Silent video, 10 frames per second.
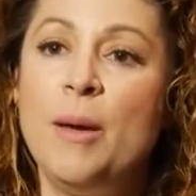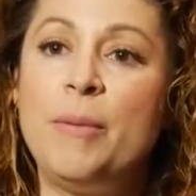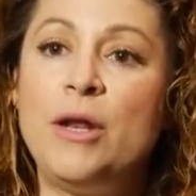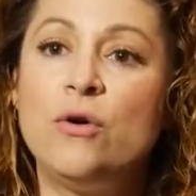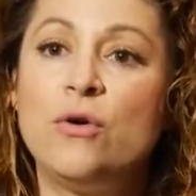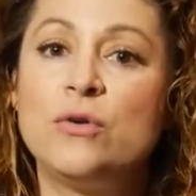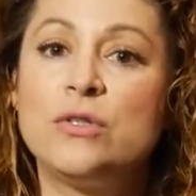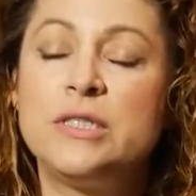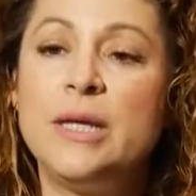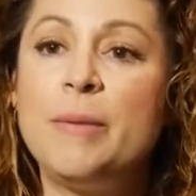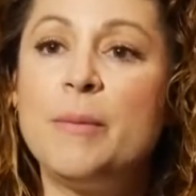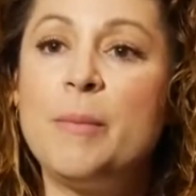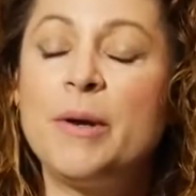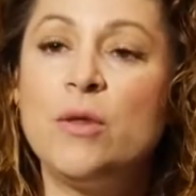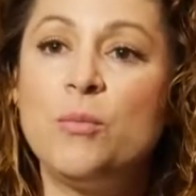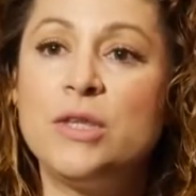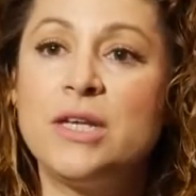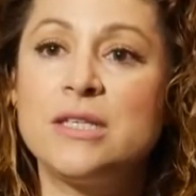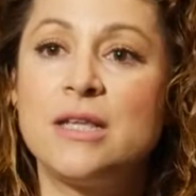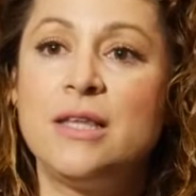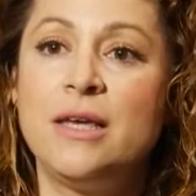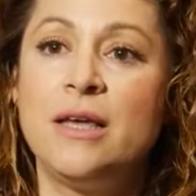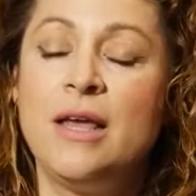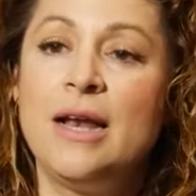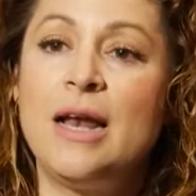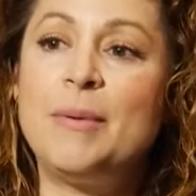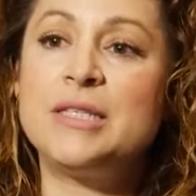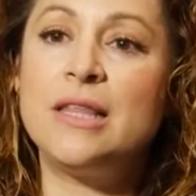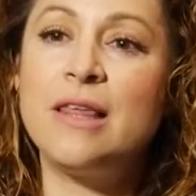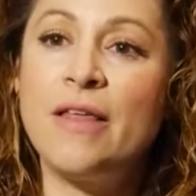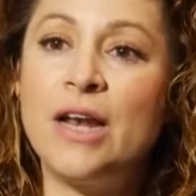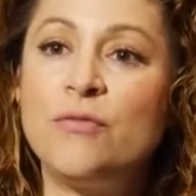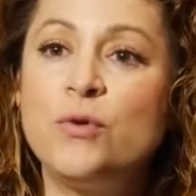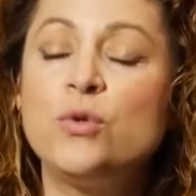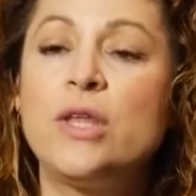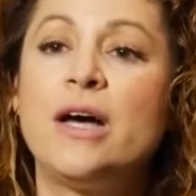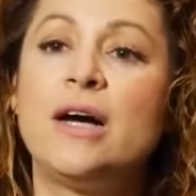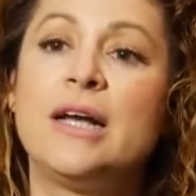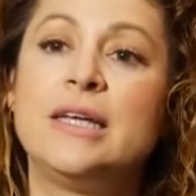Pero siempre me ha parecido muy interesante la presencia de la fruta,